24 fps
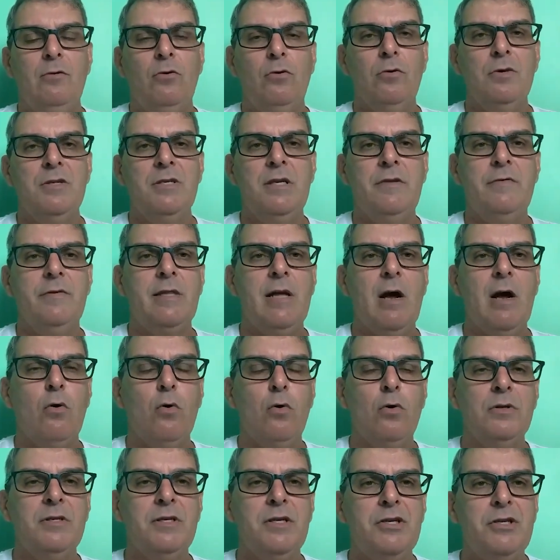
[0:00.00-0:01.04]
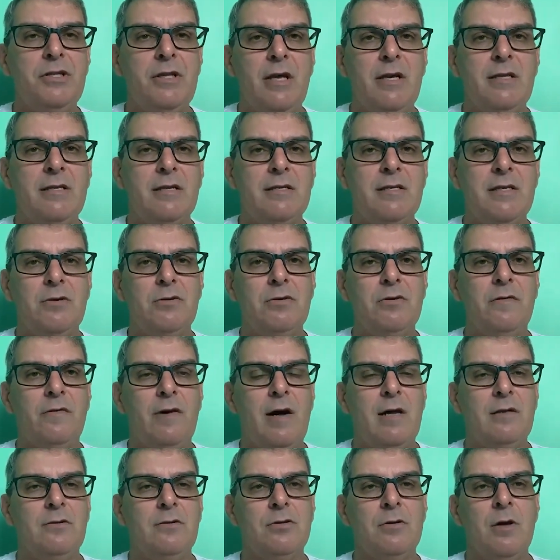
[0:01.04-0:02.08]
inclusive, dar consistência a seus
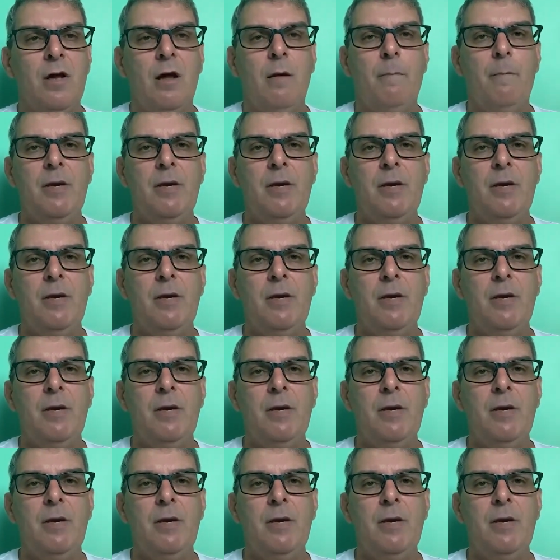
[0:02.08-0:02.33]
vasos,